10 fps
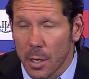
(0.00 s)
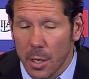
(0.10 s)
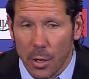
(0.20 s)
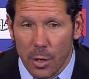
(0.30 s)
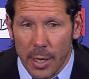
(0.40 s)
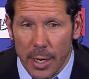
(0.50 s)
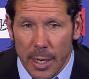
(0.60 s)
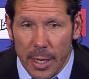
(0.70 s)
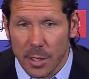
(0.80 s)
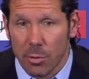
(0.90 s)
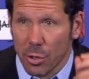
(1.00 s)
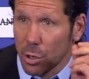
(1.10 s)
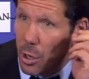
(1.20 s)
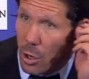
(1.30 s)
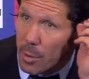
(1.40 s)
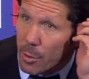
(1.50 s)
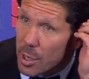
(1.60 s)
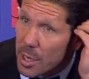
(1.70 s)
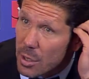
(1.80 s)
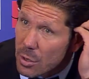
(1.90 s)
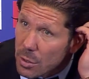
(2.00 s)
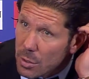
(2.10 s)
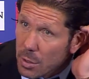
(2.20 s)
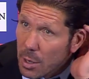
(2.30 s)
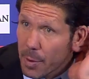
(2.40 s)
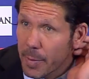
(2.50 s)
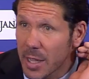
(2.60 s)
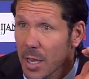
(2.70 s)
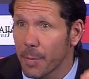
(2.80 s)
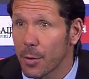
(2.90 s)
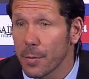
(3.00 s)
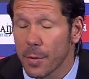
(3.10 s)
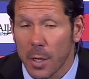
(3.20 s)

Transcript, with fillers: Creo que situaciones de gol hemos tenido en el primer tiempo.